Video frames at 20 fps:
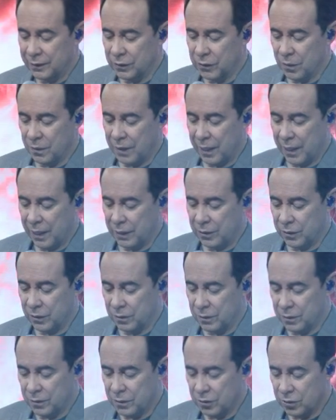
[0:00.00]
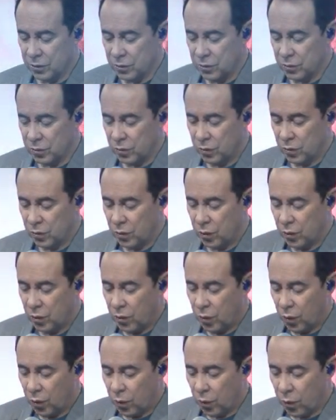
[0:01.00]
Viendo ellos,
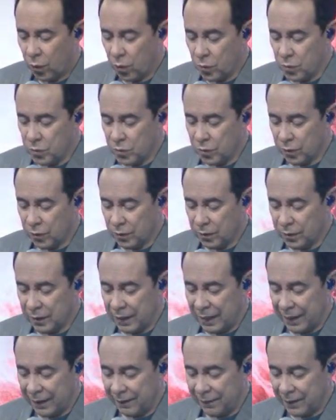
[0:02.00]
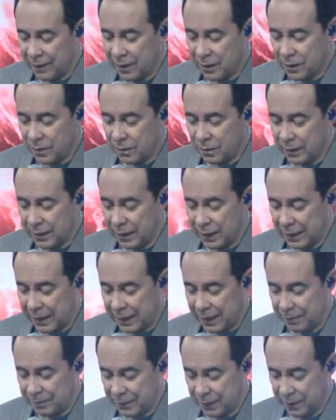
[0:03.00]
uno le dijo en
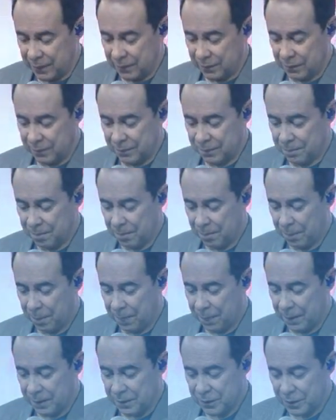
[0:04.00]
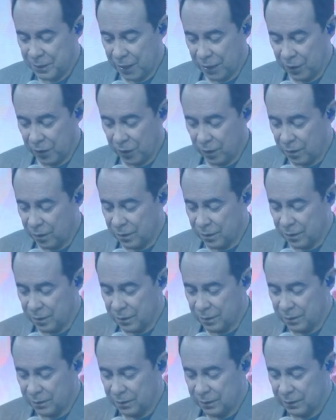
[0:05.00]
el camino,
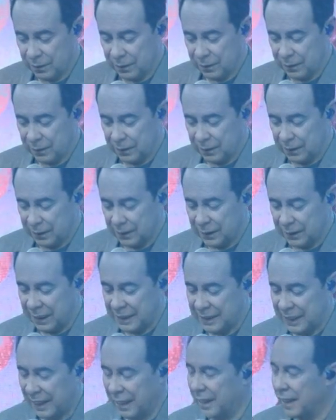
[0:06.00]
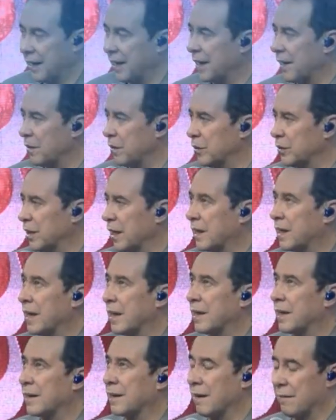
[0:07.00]
Señor, te seguiré a
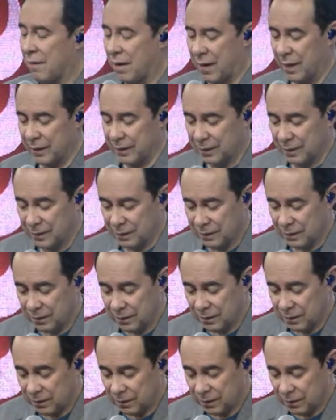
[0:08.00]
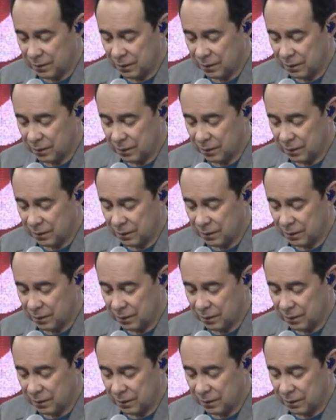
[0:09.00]
donde quiera que vayas.